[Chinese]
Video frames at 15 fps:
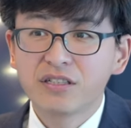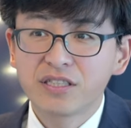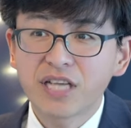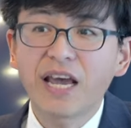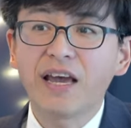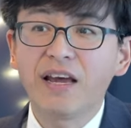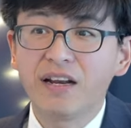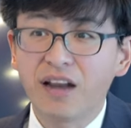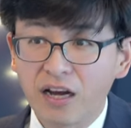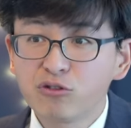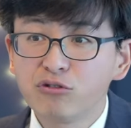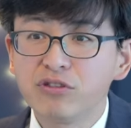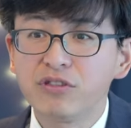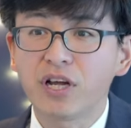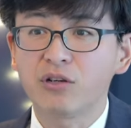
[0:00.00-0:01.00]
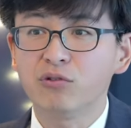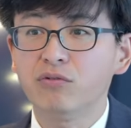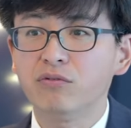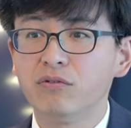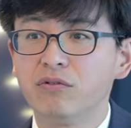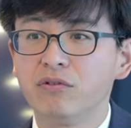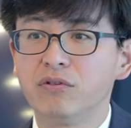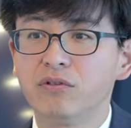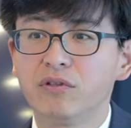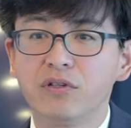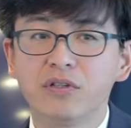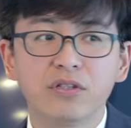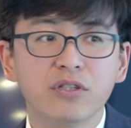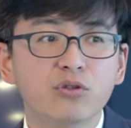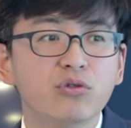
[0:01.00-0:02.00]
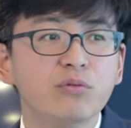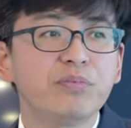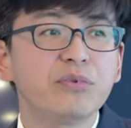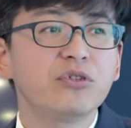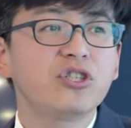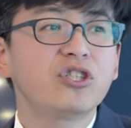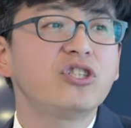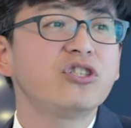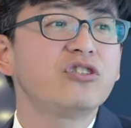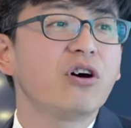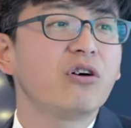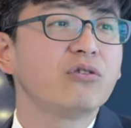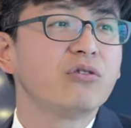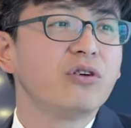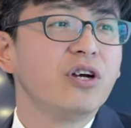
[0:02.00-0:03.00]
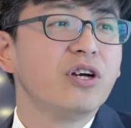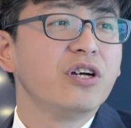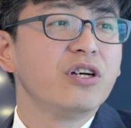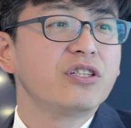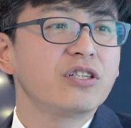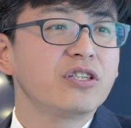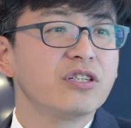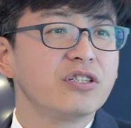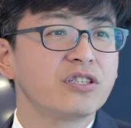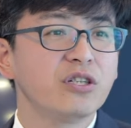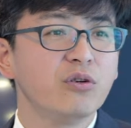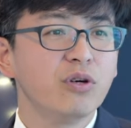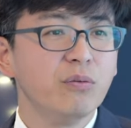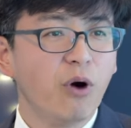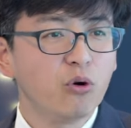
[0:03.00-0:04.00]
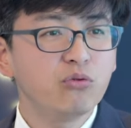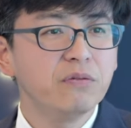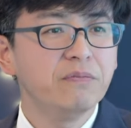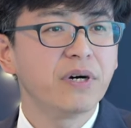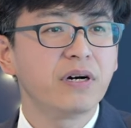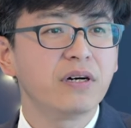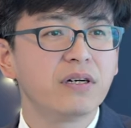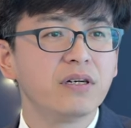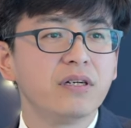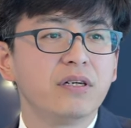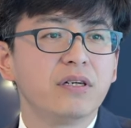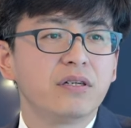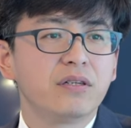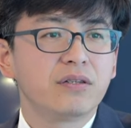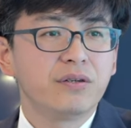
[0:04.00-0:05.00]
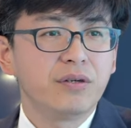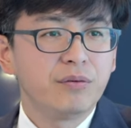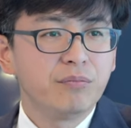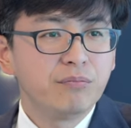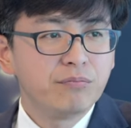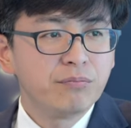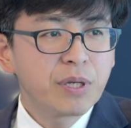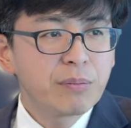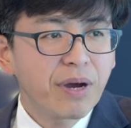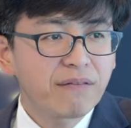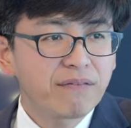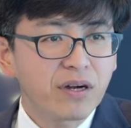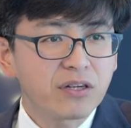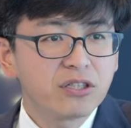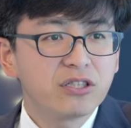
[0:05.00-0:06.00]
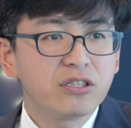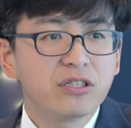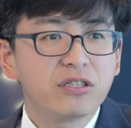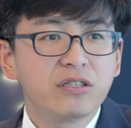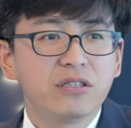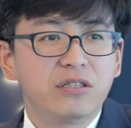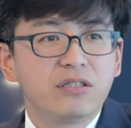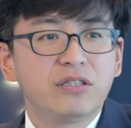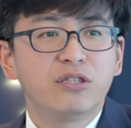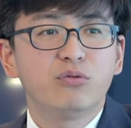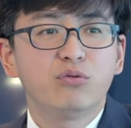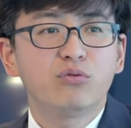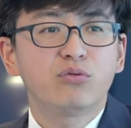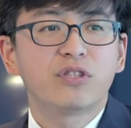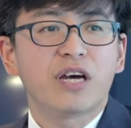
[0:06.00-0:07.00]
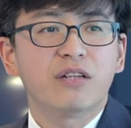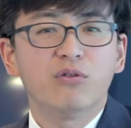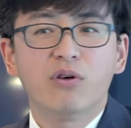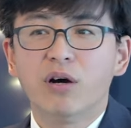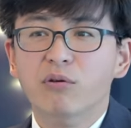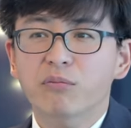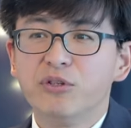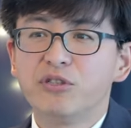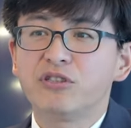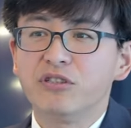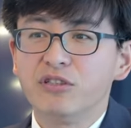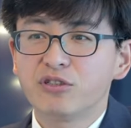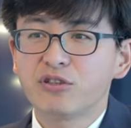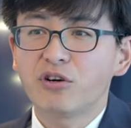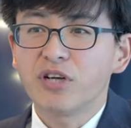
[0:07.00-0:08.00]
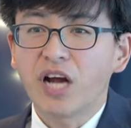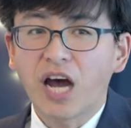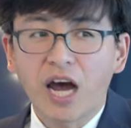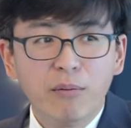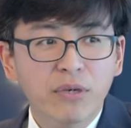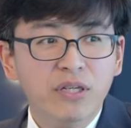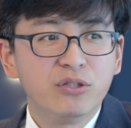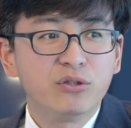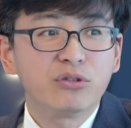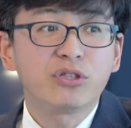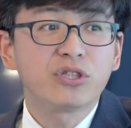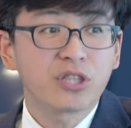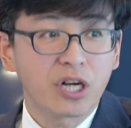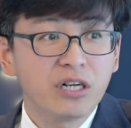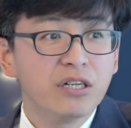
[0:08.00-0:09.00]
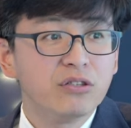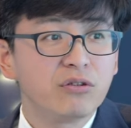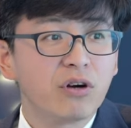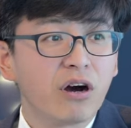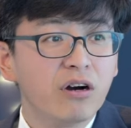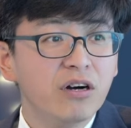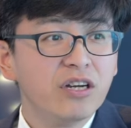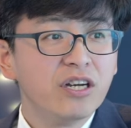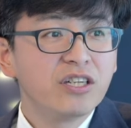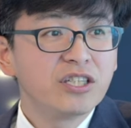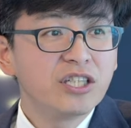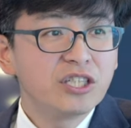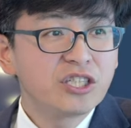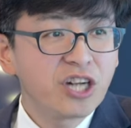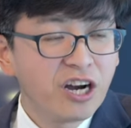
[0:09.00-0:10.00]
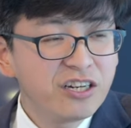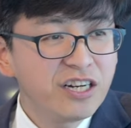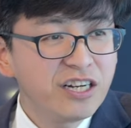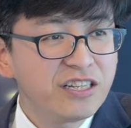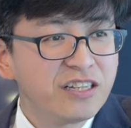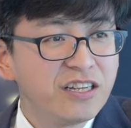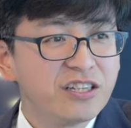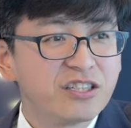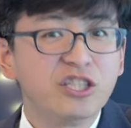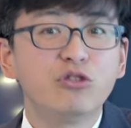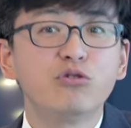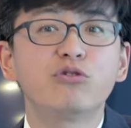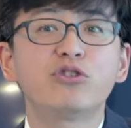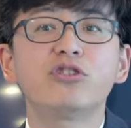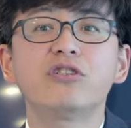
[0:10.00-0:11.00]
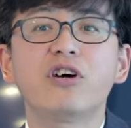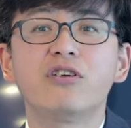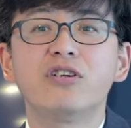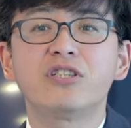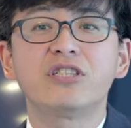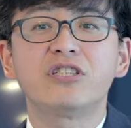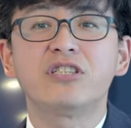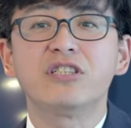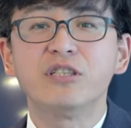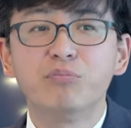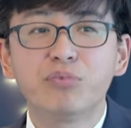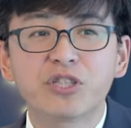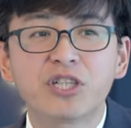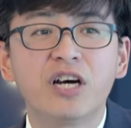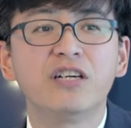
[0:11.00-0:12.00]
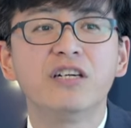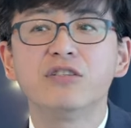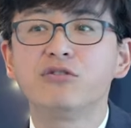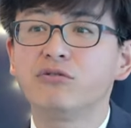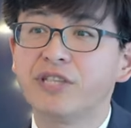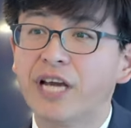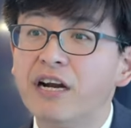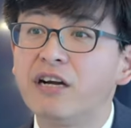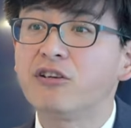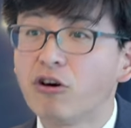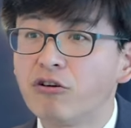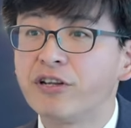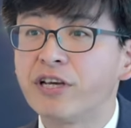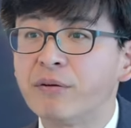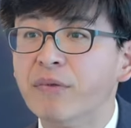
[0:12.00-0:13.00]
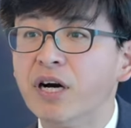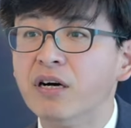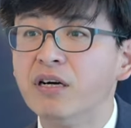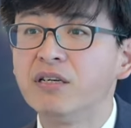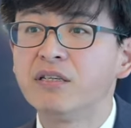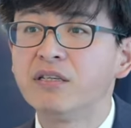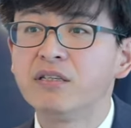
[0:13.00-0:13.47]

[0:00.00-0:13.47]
在狼群当中，你说不是制造这个社会矛盾吗？嗯，没办法，这是基督讲的话，我们只能照着阿门，就是承认就好。你承认你就知道了事实，你不承认就掩耳盗铃嘛。